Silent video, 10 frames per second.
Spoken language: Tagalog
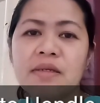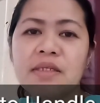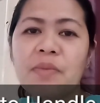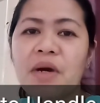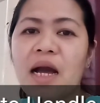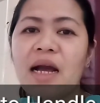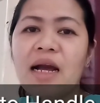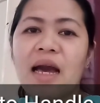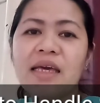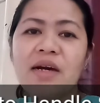sa mga
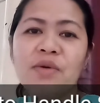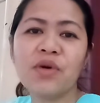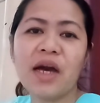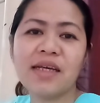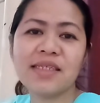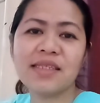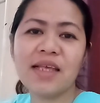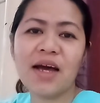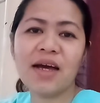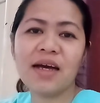kagaya ko guys
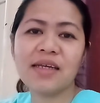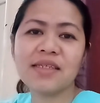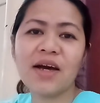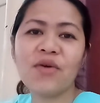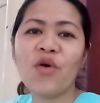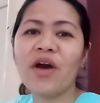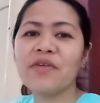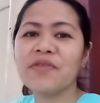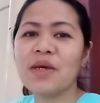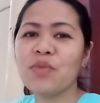na isang
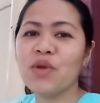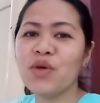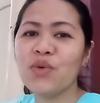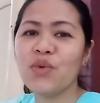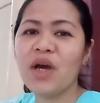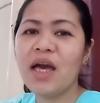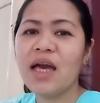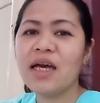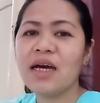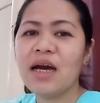OFW.
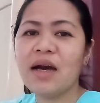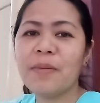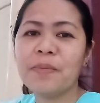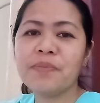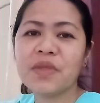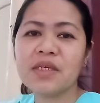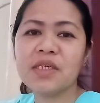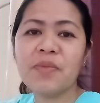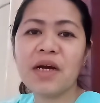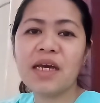Um,
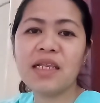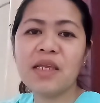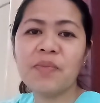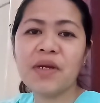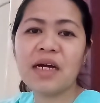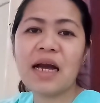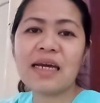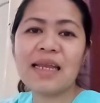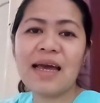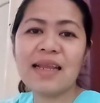sa mga hindi pa
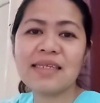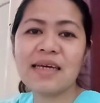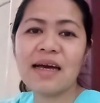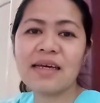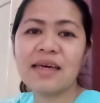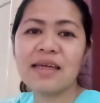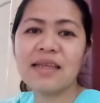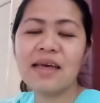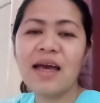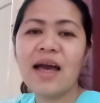nakakilala sa
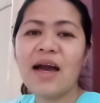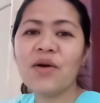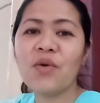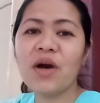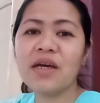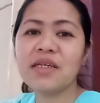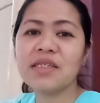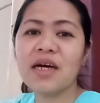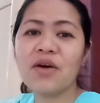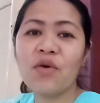akin, ako ay
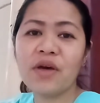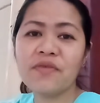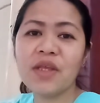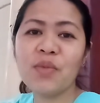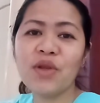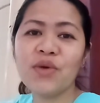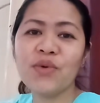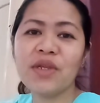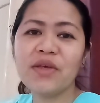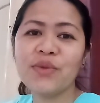isang
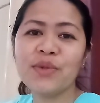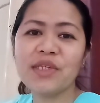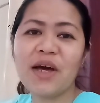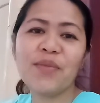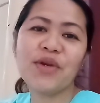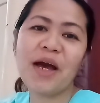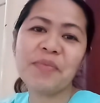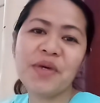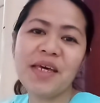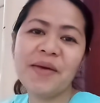OFW dito sa Abu
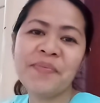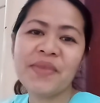Dhabi